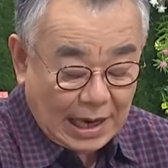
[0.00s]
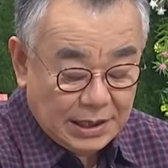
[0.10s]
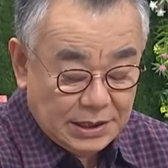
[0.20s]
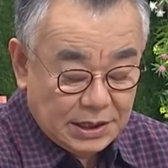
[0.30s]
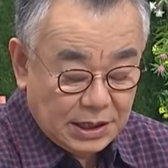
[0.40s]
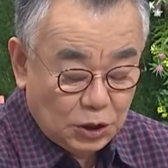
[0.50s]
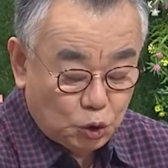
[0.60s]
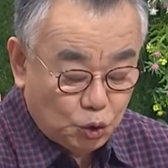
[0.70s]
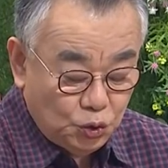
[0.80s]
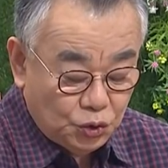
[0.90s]
안식일
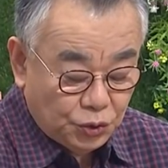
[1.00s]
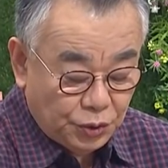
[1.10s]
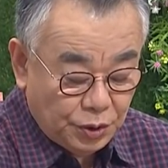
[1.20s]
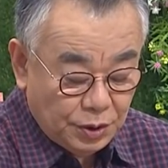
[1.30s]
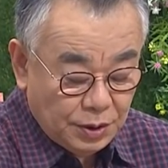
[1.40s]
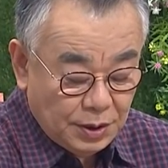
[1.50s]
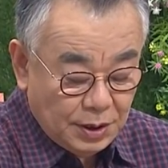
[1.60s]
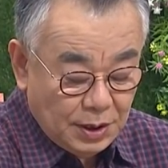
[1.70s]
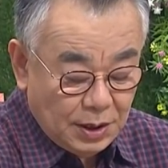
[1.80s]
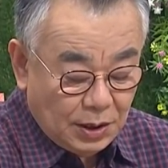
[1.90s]
준수를
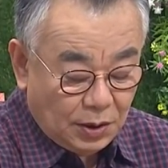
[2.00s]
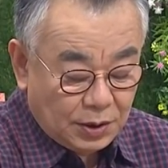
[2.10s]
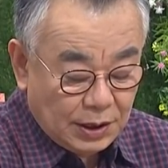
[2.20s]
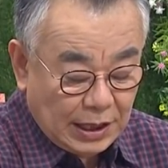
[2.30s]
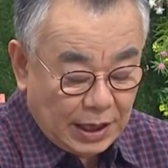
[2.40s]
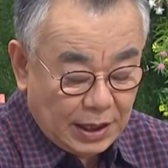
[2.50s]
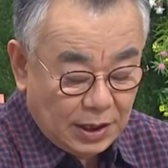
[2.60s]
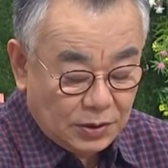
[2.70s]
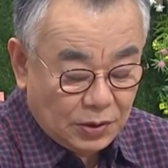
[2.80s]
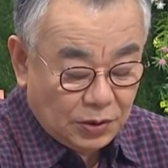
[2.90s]
어른아이
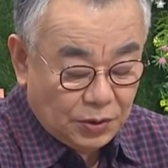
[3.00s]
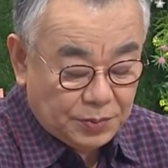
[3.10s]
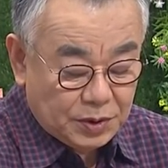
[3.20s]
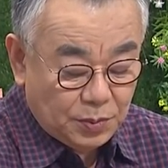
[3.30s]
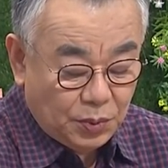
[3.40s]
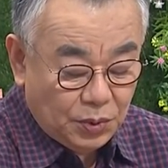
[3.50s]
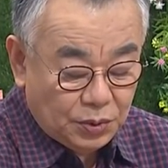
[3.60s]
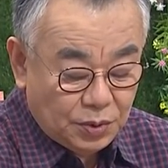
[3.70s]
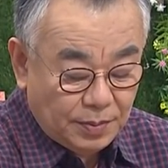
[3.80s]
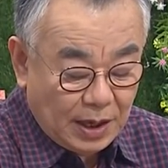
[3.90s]
할 것 없이
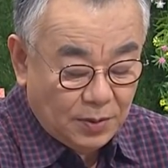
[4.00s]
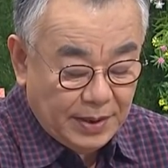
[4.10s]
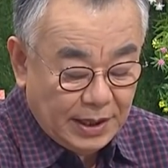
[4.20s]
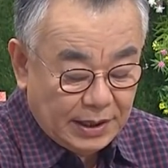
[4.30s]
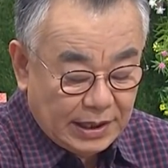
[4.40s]
모두 마음에